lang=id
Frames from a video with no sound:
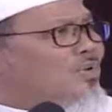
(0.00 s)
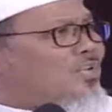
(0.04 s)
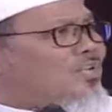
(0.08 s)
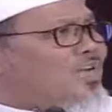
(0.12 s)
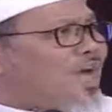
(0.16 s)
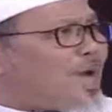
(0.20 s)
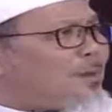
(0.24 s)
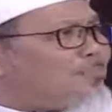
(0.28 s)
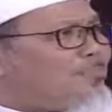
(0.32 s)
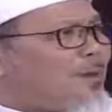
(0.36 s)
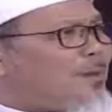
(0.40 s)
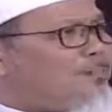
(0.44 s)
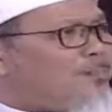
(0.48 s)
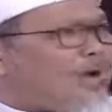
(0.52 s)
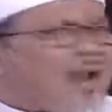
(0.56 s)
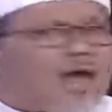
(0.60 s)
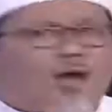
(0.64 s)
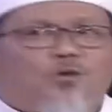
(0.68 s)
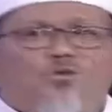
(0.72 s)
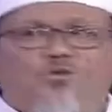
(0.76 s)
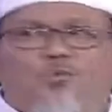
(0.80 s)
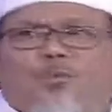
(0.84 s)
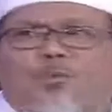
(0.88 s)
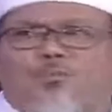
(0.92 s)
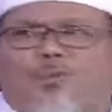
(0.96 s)
Siapa
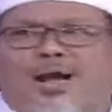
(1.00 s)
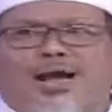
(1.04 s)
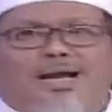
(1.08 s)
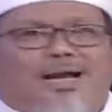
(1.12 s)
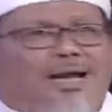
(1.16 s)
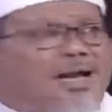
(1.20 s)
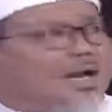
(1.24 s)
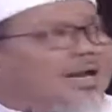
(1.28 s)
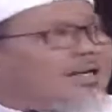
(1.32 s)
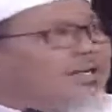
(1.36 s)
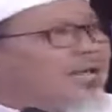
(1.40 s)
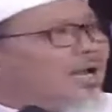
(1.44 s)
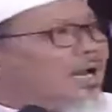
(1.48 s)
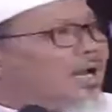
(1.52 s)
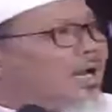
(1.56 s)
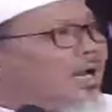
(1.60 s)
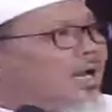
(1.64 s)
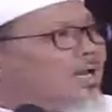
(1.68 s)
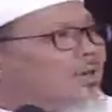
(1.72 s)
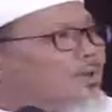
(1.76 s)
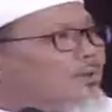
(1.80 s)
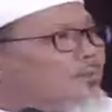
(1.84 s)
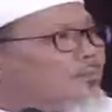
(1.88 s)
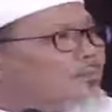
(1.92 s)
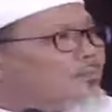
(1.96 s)
pelaku
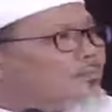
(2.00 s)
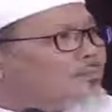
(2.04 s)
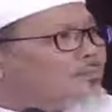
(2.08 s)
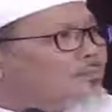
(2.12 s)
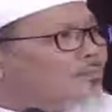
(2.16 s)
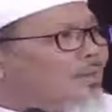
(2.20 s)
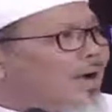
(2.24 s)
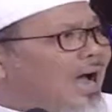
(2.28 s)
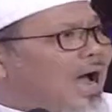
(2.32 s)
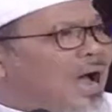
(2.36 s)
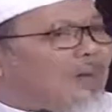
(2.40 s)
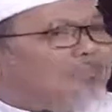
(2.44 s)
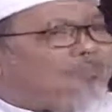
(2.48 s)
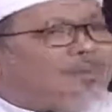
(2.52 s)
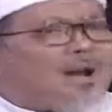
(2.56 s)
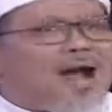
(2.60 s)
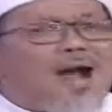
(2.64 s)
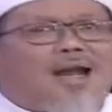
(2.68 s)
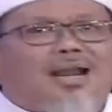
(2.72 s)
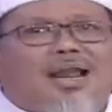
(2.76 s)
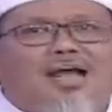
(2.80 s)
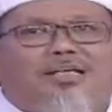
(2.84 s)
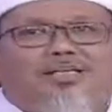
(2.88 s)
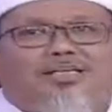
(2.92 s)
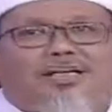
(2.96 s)
pembakarannya.
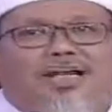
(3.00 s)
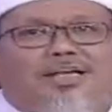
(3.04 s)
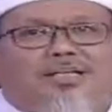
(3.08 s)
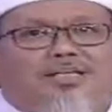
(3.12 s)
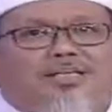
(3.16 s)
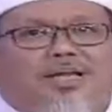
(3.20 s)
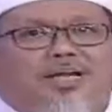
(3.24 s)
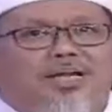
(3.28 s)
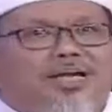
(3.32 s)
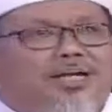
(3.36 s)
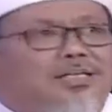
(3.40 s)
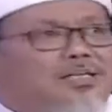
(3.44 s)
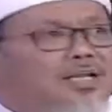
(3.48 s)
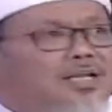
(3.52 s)
Apa alasan sehingga